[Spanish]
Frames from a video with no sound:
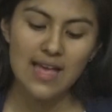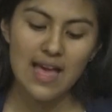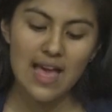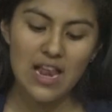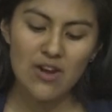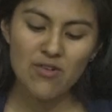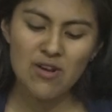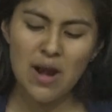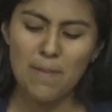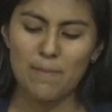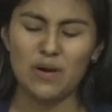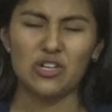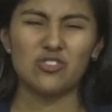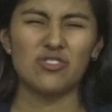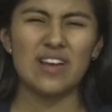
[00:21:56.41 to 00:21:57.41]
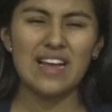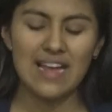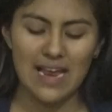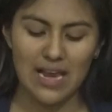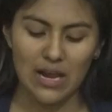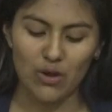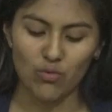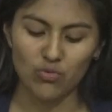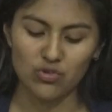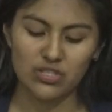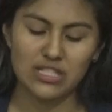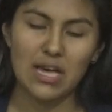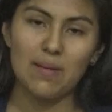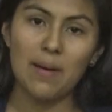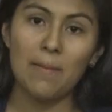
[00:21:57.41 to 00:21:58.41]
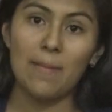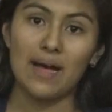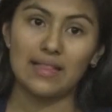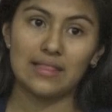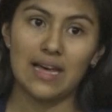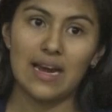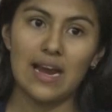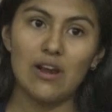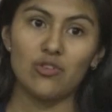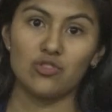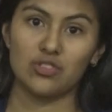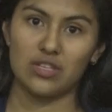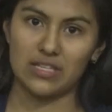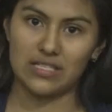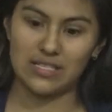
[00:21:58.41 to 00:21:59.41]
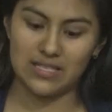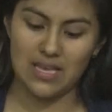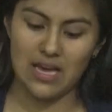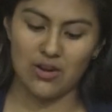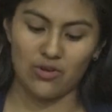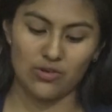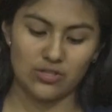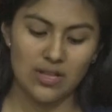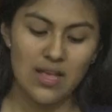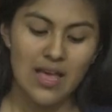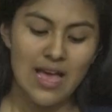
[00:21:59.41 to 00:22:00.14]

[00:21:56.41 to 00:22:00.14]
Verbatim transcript: él era una persona que le gustaba matar a los cristianos.